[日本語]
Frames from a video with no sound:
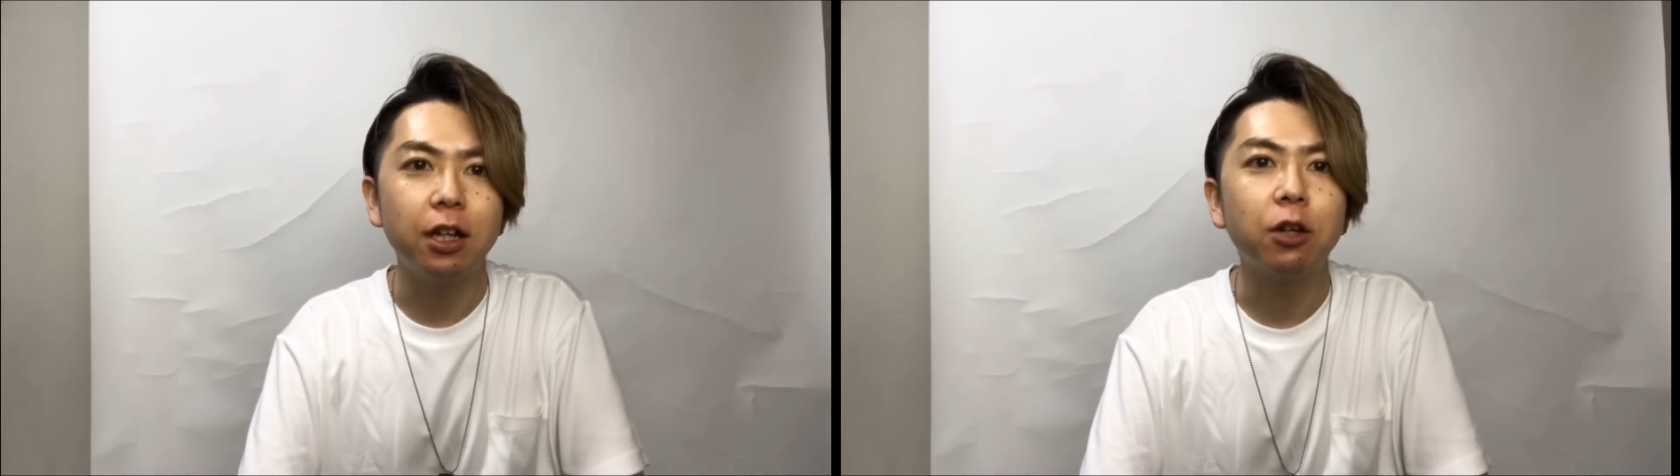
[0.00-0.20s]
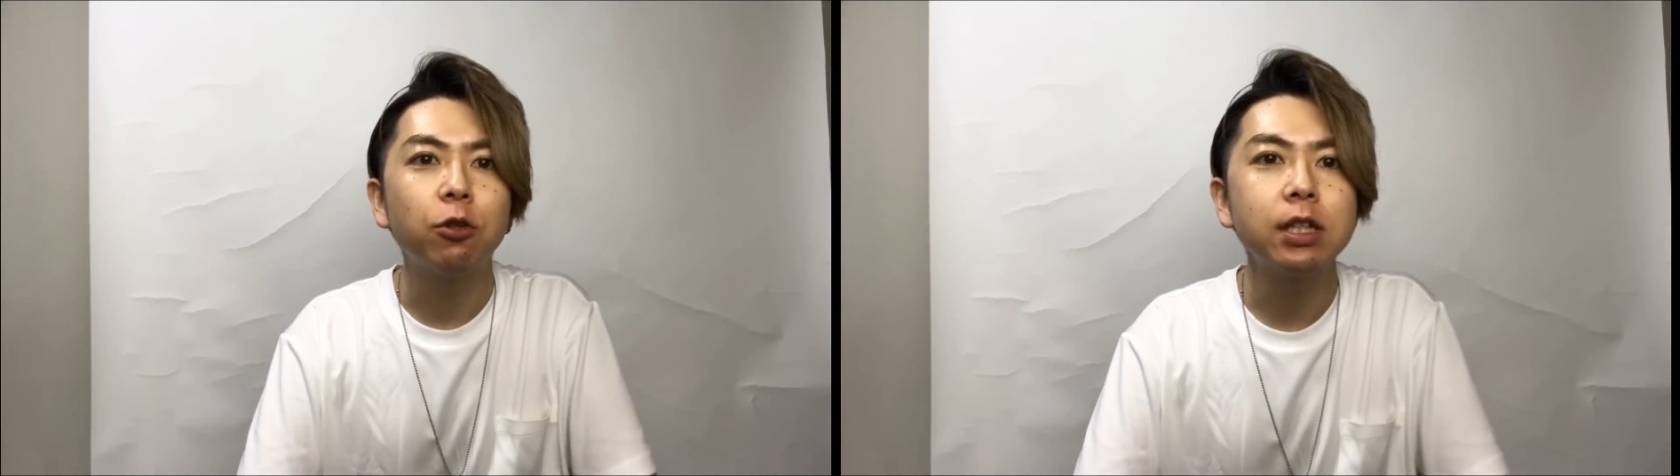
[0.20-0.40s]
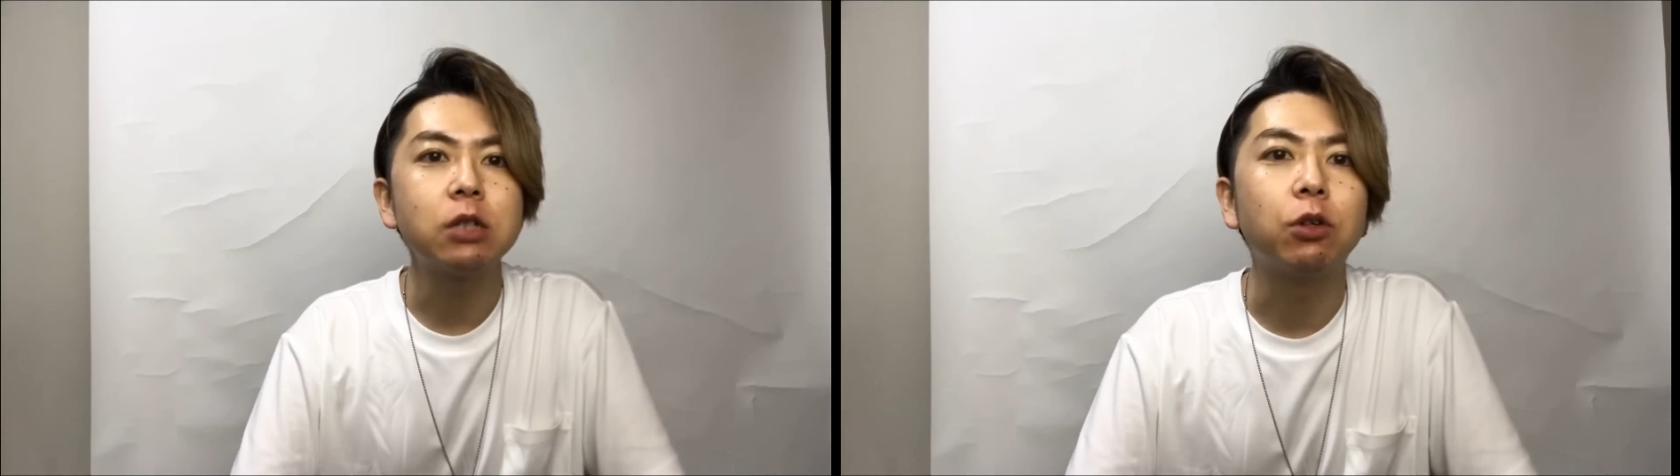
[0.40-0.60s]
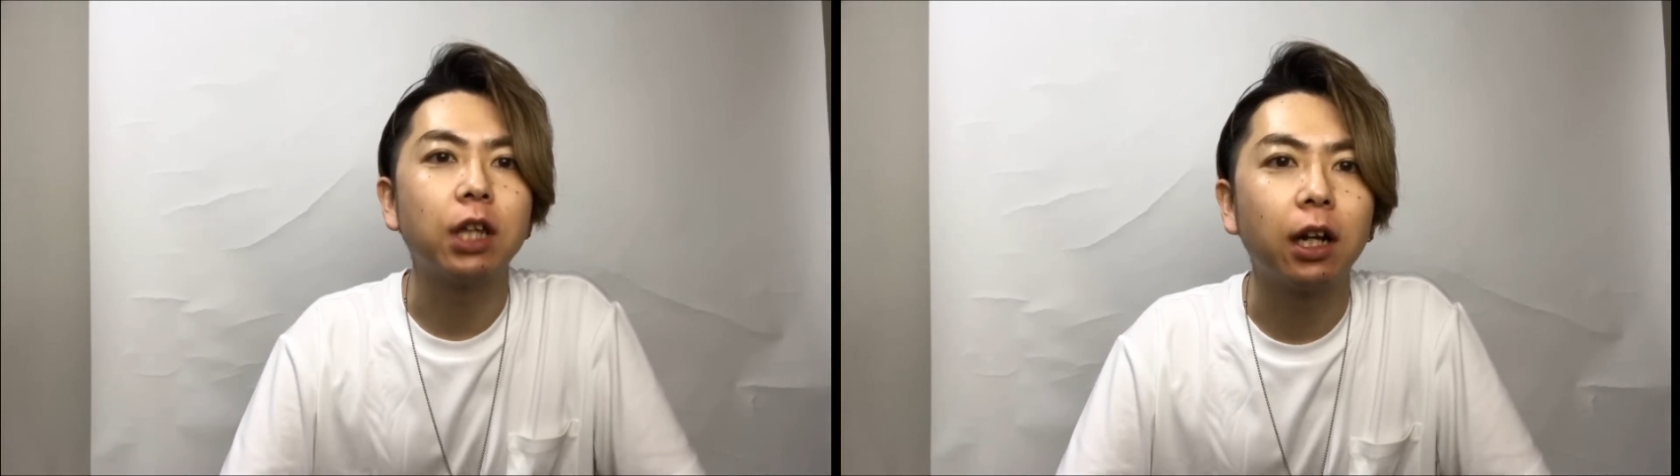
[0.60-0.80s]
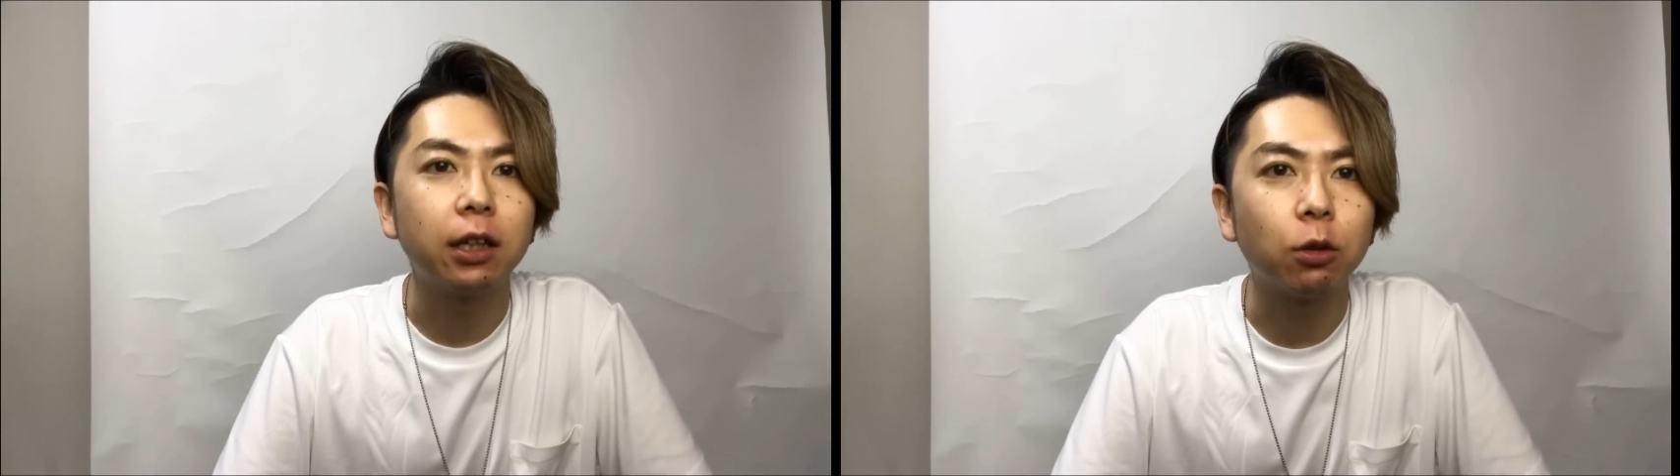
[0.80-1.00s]
リクエストをい
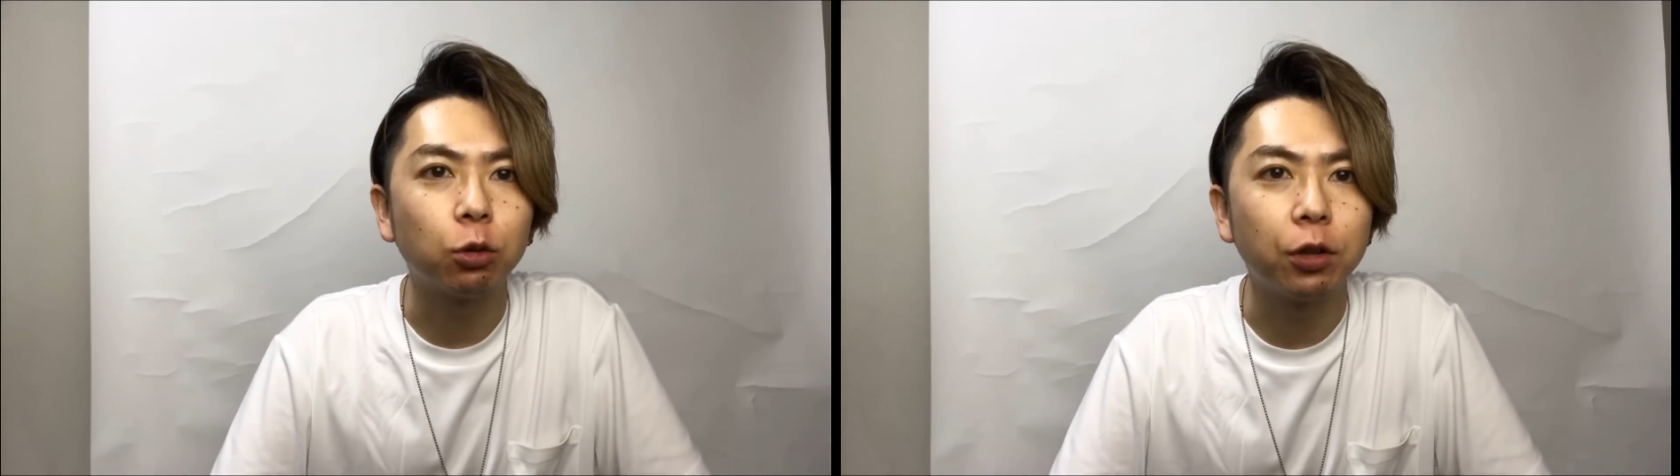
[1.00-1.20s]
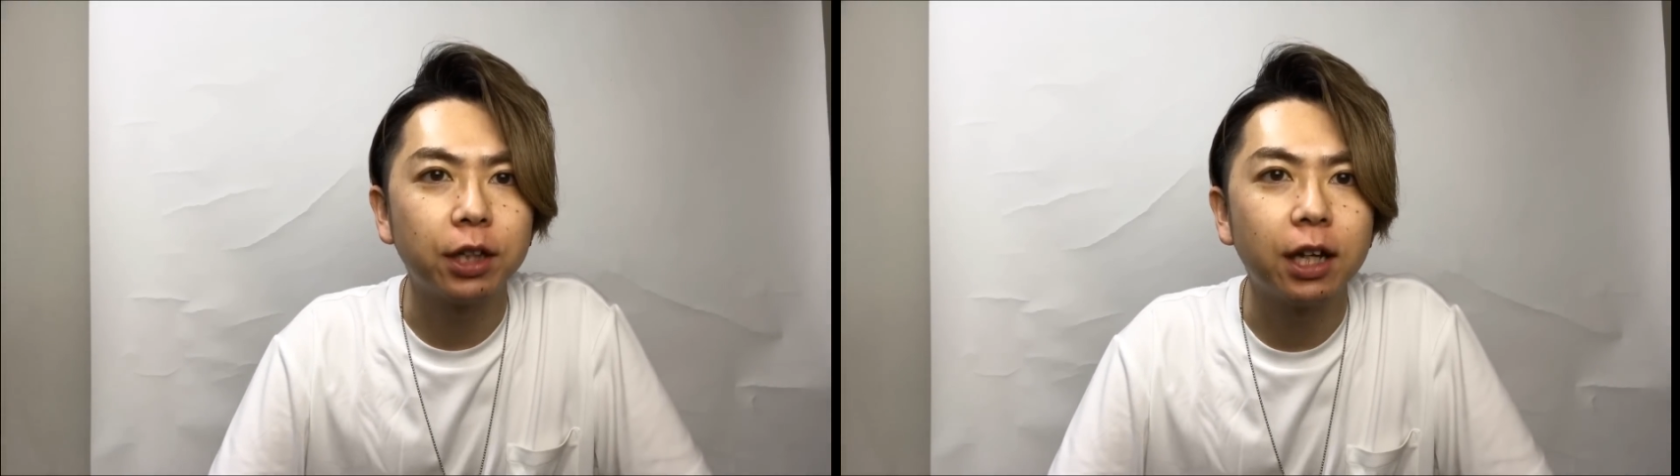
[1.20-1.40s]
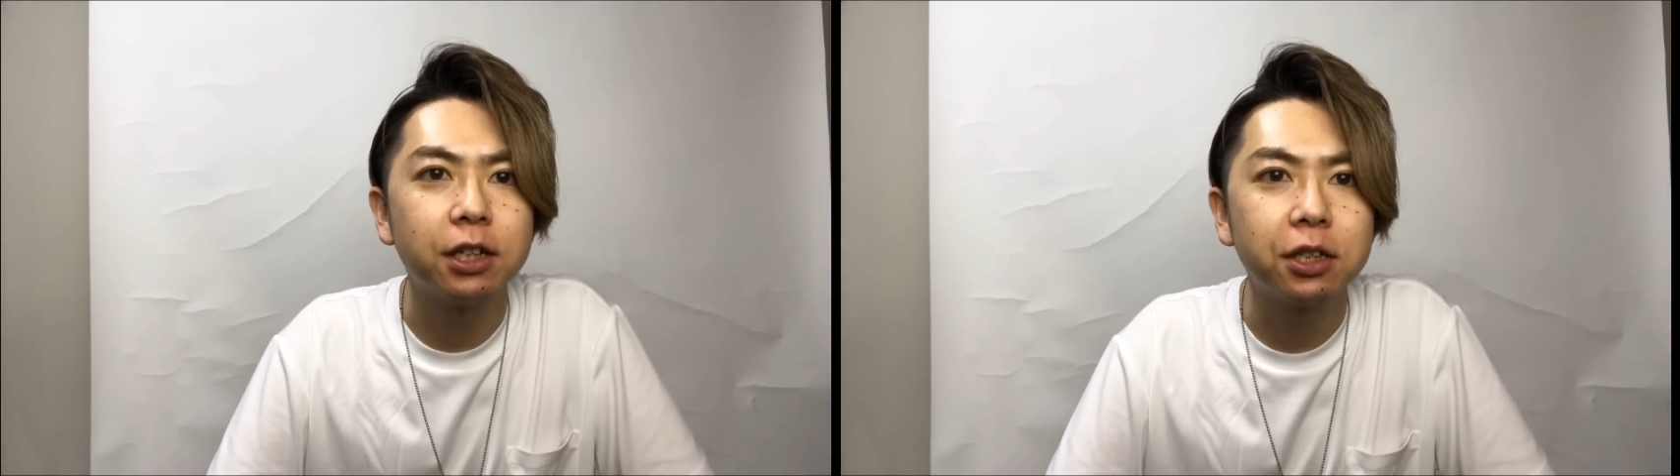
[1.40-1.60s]
ただいたことに対し